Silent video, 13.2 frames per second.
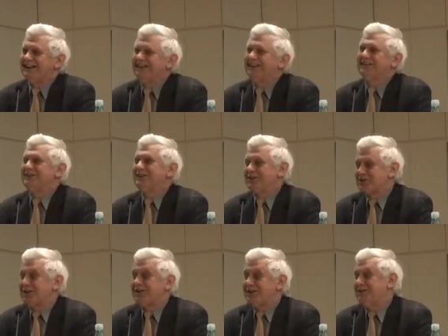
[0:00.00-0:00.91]
ale,
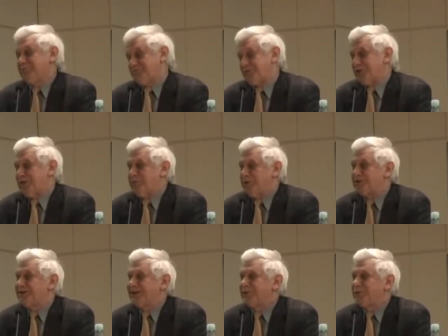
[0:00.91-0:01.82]
jeżeli podejmuje
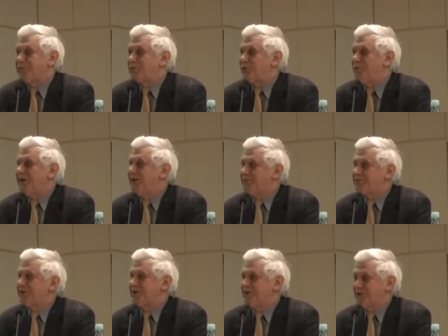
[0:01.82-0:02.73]
jeszcze taką próbę i
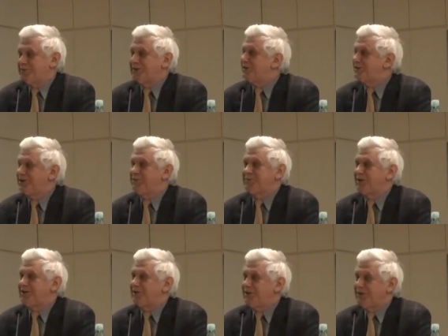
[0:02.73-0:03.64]
przejdzie, no jeżeli nie
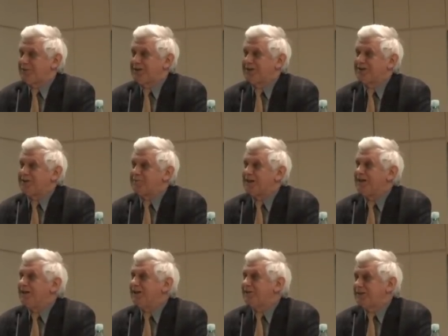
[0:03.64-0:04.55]
przejdzie, to nie przejdzie.
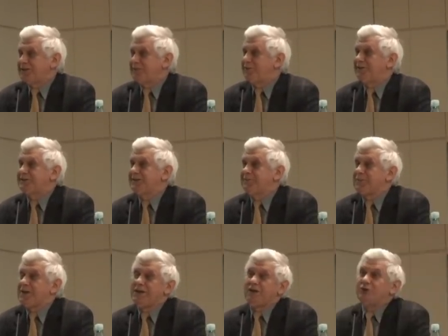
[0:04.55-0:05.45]
Wtedy, proszę
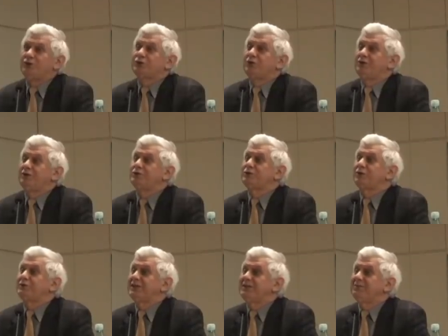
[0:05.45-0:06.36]
Państwa, no co,
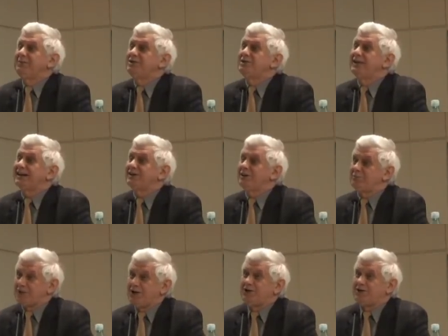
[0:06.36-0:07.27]
co wtedy będzie, jak
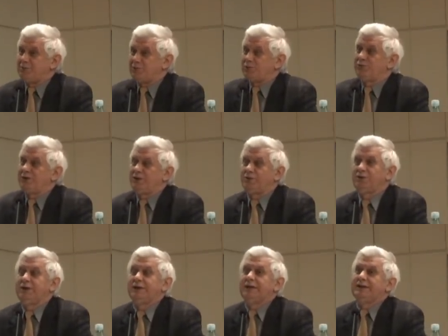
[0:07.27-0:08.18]
nie przejdzie, bo tu wielu
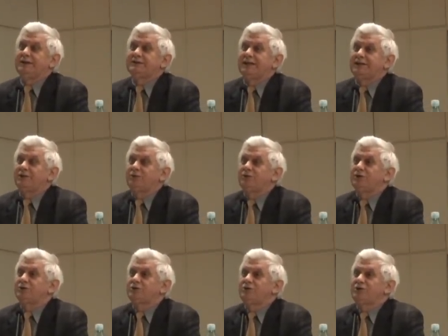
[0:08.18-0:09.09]
jest takich,
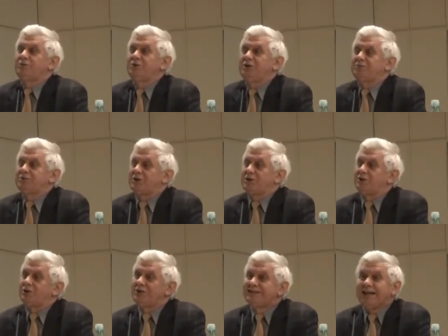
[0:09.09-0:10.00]
którzy chcą, żeby nie
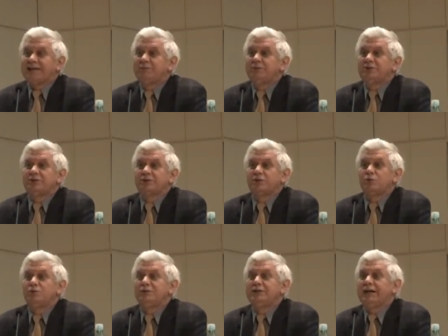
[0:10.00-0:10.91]
przeszedł. To i tak myślę, że
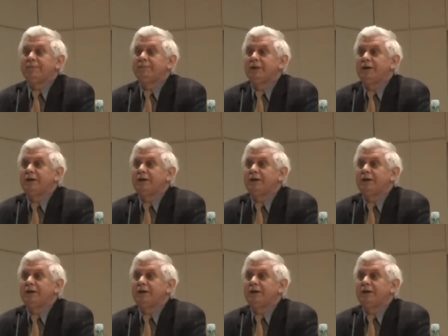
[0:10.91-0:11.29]
Unia,